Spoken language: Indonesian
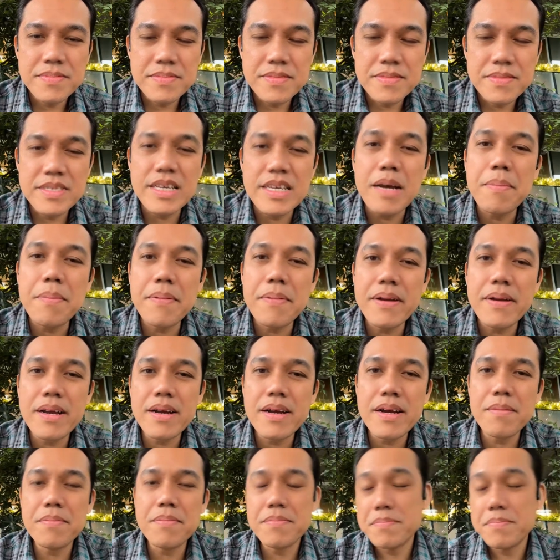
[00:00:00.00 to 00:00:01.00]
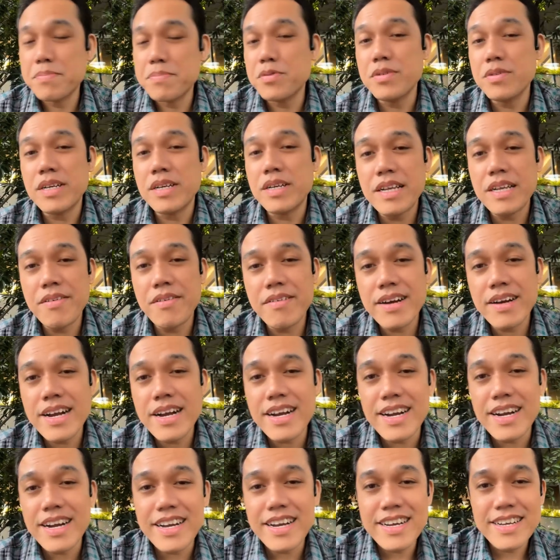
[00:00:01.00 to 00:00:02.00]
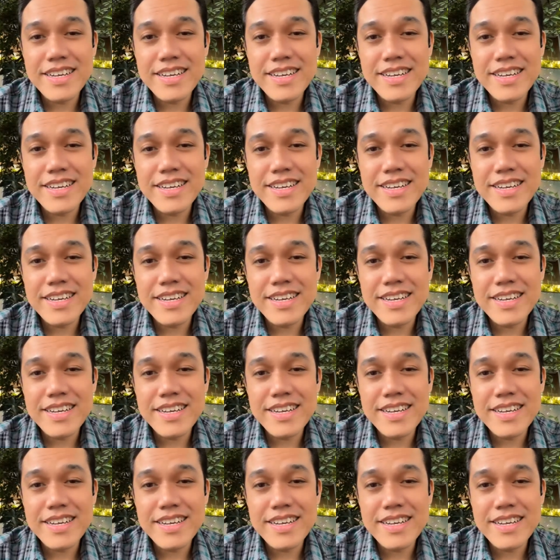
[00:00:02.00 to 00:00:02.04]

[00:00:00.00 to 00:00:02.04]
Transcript: Siapa yang punya nyawa kakak?